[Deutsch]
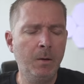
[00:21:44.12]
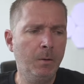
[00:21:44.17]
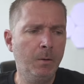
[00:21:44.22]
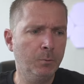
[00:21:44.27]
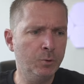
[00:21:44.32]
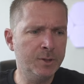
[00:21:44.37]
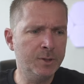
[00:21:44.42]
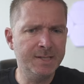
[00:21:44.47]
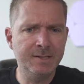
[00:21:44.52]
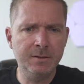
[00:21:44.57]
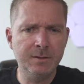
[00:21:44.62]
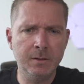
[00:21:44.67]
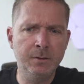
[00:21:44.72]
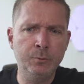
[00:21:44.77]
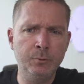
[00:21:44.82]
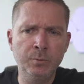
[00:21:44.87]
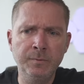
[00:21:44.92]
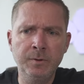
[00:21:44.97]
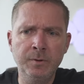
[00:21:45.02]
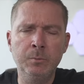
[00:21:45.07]
Und das ist halt
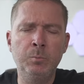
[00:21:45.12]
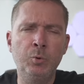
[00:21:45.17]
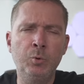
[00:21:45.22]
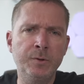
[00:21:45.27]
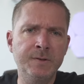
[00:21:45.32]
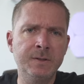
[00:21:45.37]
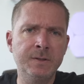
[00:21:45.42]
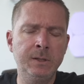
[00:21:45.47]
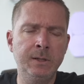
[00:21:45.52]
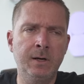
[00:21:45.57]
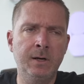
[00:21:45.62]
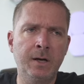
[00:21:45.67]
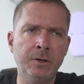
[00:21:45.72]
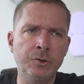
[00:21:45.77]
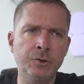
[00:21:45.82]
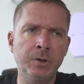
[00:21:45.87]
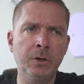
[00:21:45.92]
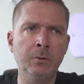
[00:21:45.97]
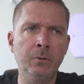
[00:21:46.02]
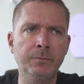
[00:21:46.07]
irgendwie eine blödsinnige
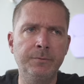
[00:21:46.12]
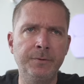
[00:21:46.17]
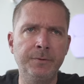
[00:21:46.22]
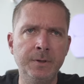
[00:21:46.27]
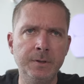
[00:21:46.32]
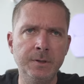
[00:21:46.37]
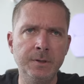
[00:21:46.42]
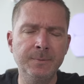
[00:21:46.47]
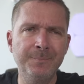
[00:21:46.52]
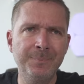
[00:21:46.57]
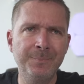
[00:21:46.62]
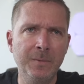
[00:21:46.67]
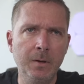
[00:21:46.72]
Einstellung, finde ich.